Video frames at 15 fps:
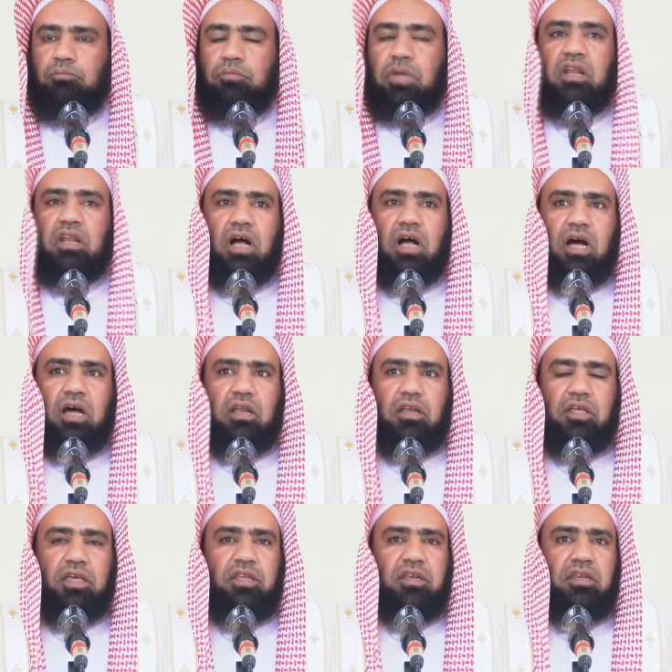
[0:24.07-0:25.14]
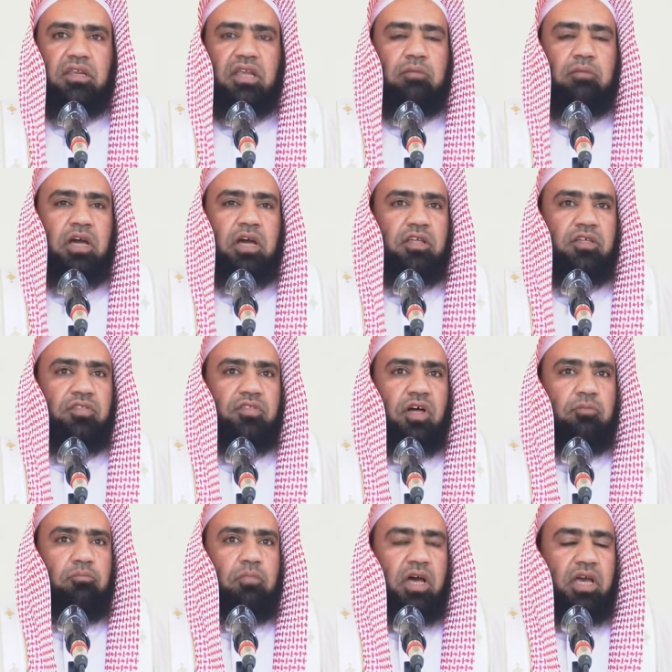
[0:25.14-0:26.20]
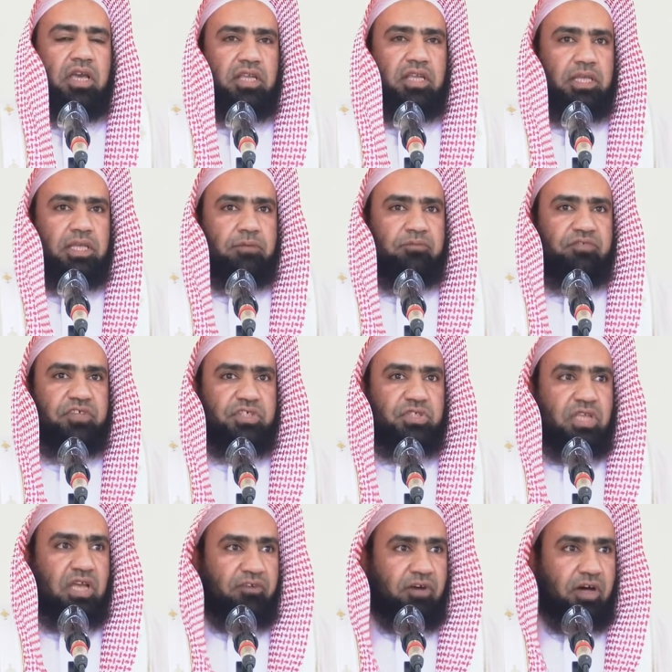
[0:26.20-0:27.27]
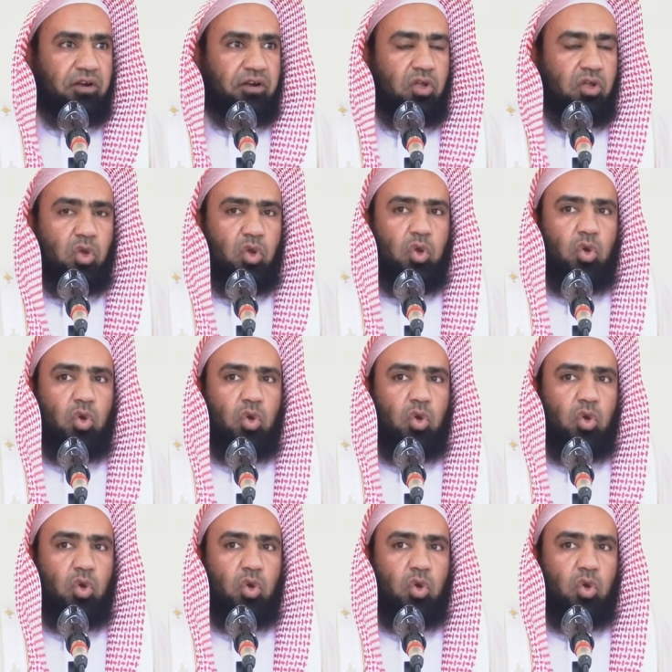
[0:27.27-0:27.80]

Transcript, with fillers: بل قال ان من انضم اليهم في السفر